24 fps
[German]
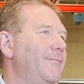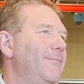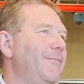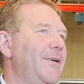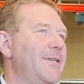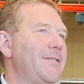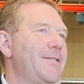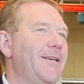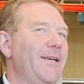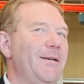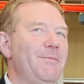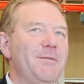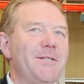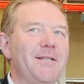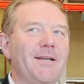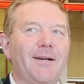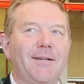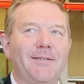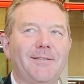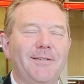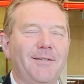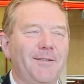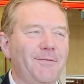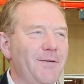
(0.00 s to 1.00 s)
Was ich eben
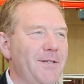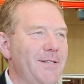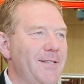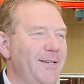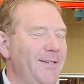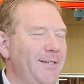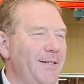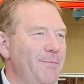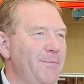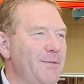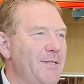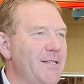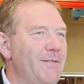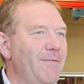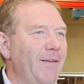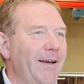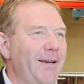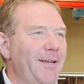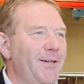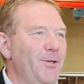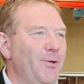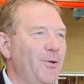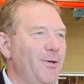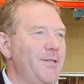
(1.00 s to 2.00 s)
sagte, wir sind ja. im
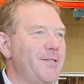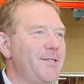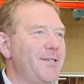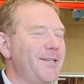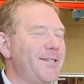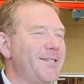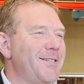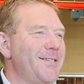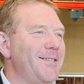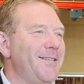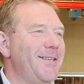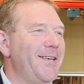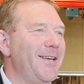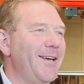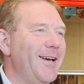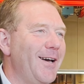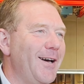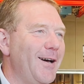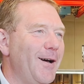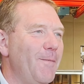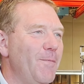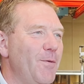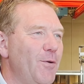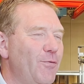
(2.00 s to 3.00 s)
92.
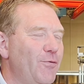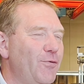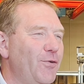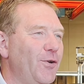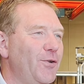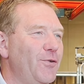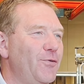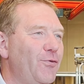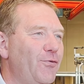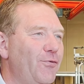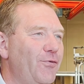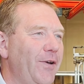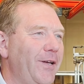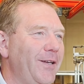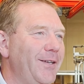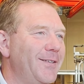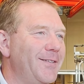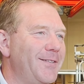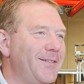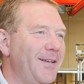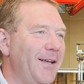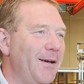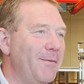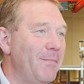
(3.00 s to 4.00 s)
Jahr von
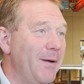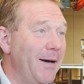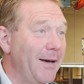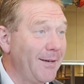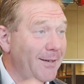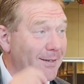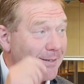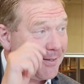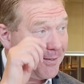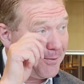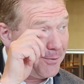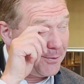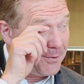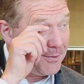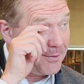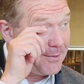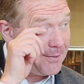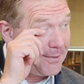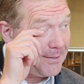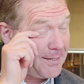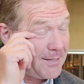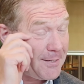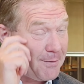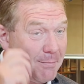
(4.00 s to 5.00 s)
Fendt, der Marke. Und
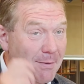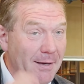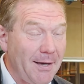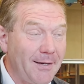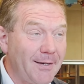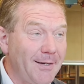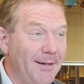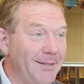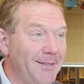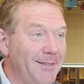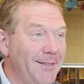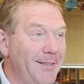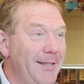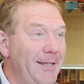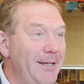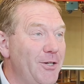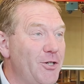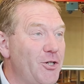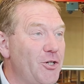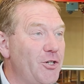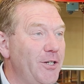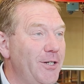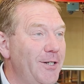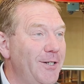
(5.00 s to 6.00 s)
äh, diese Marke hat nie
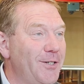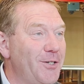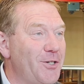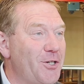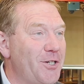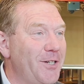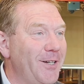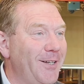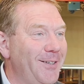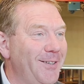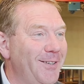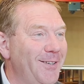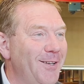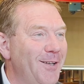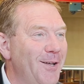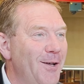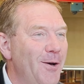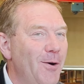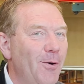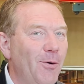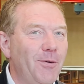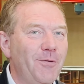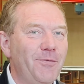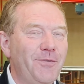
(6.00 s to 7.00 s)
stillgestanden
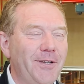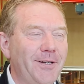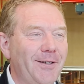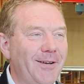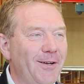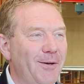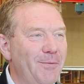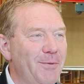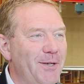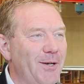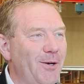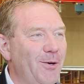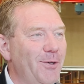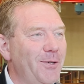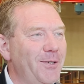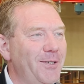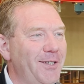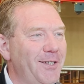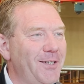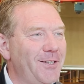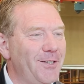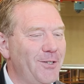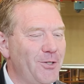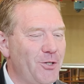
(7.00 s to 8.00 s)
und wird, glaube ich, auch
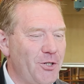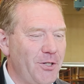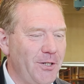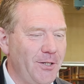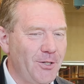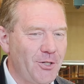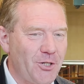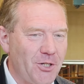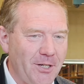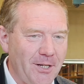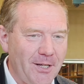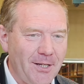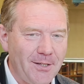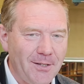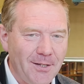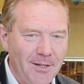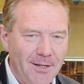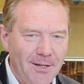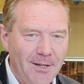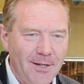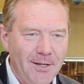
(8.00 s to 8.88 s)
nicht äh, stillstehen.